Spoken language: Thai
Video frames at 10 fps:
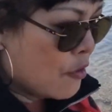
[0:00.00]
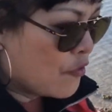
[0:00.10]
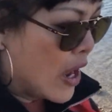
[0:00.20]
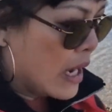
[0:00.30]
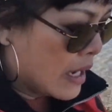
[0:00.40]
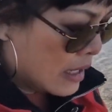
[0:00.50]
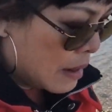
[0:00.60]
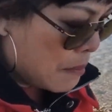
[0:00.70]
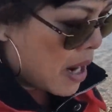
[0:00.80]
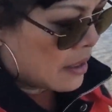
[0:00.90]
ฟังให้ได้
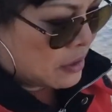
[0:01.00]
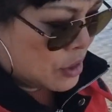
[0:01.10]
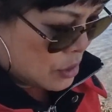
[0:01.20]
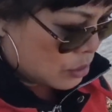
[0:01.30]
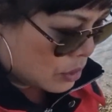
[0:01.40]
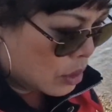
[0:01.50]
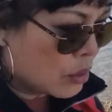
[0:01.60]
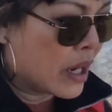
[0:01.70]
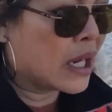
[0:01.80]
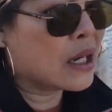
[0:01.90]
มากที่สุด รู้
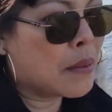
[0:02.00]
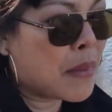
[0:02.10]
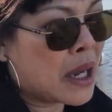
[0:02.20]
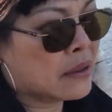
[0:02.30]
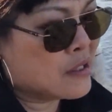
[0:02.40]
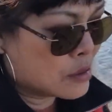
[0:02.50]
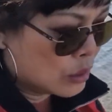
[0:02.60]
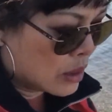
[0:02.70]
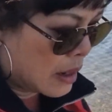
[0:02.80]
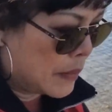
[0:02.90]
ให้ได้มากที่สุ
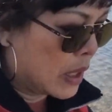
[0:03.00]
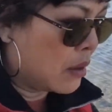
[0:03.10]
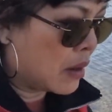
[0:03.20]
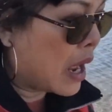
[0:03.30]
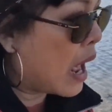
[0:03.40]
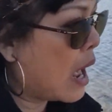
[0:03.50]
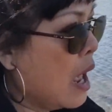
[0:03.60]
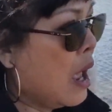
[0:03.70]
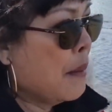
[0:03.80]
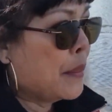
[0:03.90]
ดค่ะพี่น้องคะ
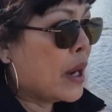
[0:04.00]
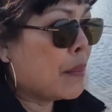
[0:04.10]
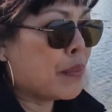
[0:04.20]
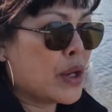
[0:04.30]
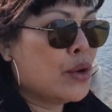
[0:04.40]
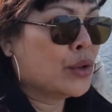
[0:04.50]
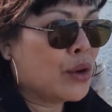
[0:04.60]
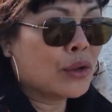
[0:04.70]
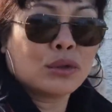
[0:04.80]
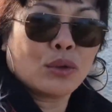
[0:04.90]
เพื่อประโยชน์ข
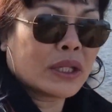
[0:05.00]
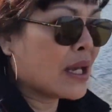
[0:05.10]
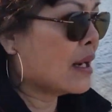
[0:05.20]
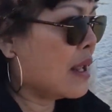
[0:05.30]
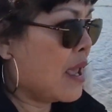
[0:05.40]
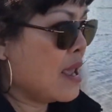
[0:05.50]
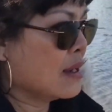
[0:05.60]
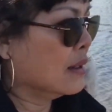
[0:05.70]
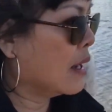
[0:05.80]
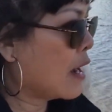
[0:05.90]
องตัวท่านเอง
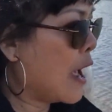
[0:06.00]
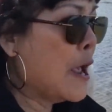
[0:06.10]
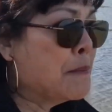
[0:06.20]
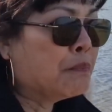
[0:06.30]
นะคะ